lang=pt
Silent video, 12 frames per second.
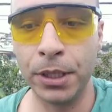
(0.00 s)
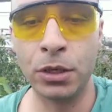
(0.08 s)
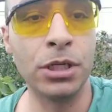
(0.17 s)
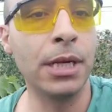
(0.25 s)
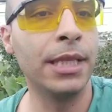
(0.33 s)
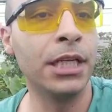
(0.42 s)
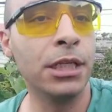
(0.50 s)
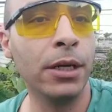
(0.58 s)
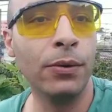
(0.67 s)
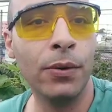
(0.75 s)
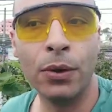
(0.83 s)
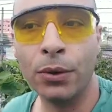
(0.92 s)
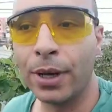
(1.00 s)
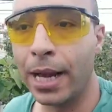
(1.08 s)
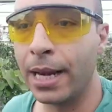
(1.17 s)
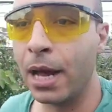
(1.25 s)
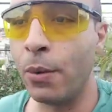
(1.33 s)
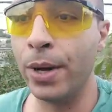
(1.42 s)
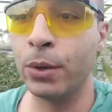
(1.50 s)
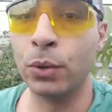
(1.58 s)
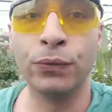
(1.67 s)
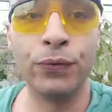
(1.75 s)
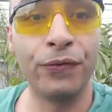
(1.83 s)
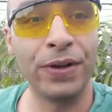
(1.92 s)
Eu já deixei no, no canal aí
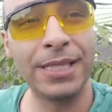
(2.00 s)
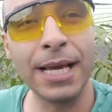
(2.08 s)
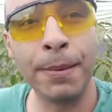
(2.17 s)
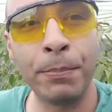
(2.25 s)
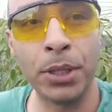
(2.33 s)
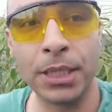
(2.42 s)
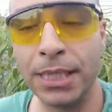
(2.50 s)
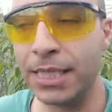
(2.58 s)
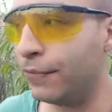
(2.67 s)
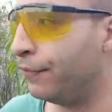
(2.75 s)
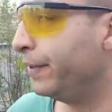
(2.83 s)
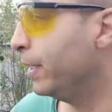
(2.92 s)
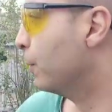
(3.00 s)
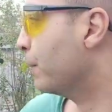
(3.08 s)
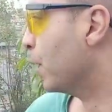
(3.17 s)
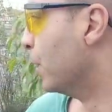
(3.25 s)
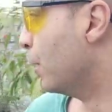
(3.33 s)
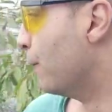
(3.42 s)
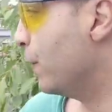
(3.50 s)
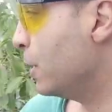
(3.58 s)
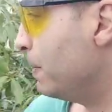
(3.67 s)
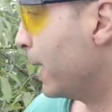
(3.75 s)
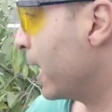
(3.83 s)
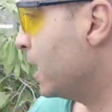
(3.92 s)
quando fui fazer a poda desse figo. Vou
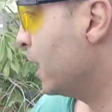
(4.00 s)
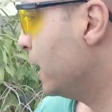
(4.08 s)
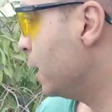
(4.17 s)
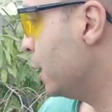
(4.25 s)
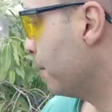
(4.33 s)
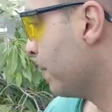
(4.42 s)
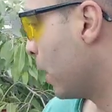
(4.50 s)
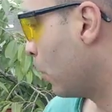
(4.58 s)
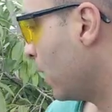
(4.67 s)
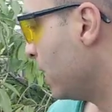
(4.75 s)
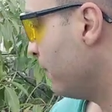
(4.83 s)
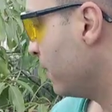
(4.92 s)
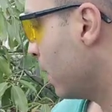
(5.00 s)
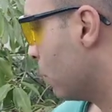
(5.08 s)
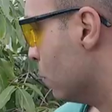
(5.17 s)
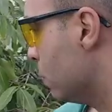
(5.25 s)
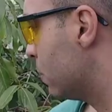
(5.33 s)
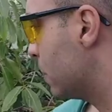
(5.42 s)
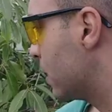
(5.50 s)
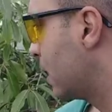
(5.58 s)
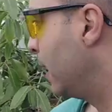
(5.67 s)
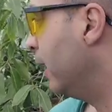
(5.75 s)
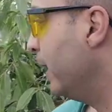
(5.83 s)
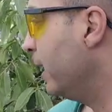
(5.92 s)
explicar direitinho. Agora deve estar tá com uns
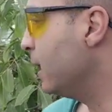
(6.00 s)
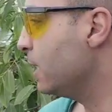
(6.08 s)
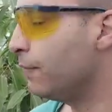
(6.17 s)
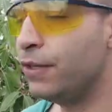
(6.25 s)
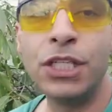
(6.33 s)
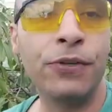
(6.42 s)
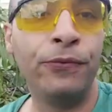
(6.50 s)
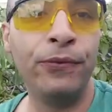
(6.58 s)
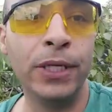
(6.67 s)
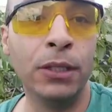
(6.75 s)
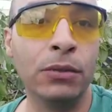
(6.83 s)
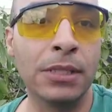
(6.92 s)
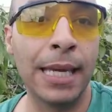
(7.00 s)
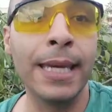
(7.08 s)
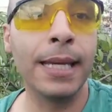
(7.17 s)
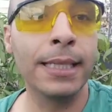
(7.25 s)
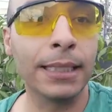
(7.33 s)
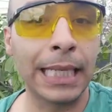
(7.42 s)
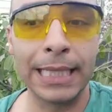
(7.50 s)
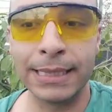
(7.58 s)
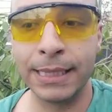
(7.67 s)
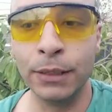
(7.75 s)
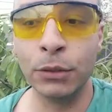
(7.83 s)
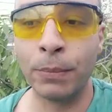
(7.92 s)
15, 20 figos aí, ainda está
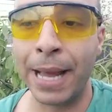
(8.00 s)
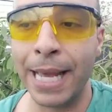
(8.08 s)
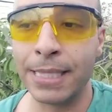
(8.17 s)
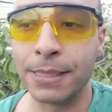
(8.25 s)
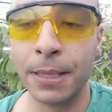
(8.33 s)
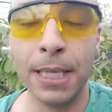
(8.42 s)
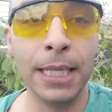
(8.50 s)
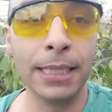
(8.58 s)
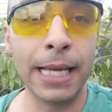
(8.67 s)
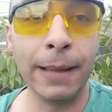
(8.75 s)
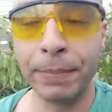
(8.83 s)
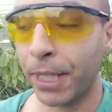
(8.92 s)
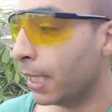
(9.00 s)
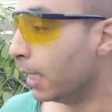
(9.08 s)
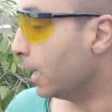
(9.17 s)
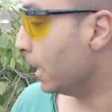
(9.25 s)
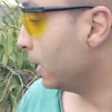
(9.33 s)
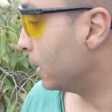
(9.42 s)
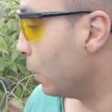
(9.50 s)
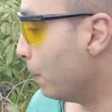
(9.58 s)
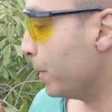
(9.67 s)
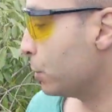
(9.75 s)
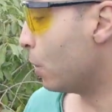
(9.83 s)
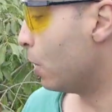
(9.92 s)
nascendo mais, tá? Então,
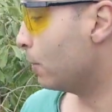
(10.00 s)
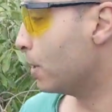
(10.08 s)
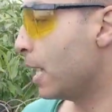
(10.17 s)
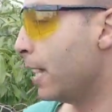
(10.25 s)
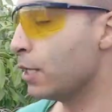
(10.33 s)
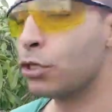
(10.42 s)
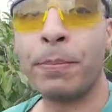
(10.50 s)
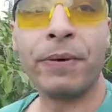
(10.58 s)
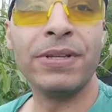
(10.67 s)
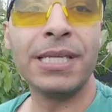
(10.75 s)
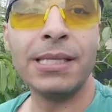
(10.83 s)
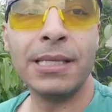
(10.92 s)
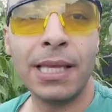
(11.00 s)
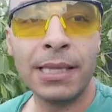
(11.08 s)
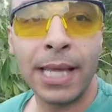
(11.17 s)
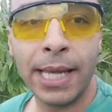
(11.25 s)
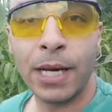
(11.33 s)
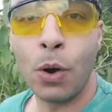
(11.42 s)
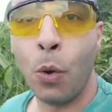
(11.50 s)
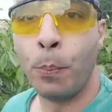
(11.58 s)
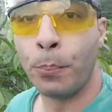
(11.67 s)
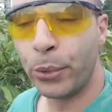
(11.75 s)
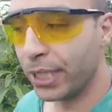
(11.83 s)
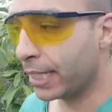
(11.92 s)
pessoal, é, só para vocês entenderem o
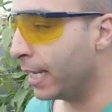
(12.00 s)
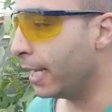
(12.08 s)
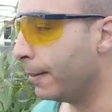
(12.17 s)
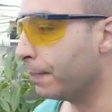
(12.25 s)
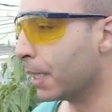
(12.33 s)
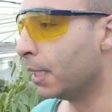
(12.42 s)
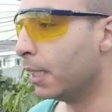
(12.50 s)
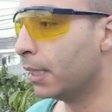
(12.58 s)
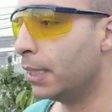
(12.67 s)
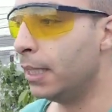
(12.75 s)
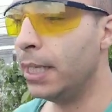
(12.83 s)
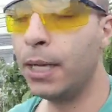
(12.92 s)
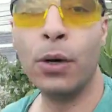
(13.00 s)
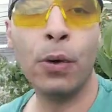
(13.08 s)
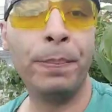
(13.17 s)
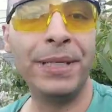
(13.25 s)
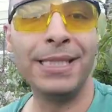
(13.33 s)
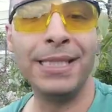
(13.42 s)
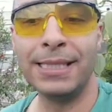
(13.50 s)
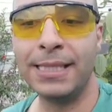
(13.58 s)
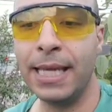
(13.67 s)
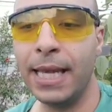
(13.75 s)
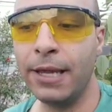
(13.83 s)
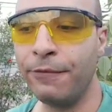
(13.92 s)
porquê que eu
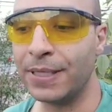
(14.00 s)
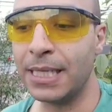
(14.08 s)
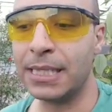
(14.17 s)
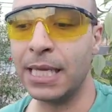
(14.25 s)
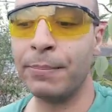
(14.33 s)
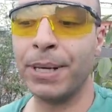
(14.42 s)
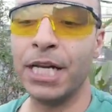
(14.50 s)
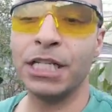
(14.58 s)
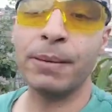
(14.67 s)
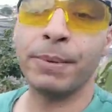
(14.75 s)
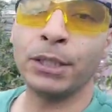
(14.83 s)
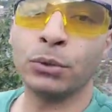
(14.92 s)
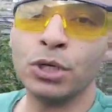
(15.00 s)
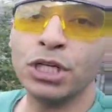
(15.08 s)
precisei fazer esse remanejamento.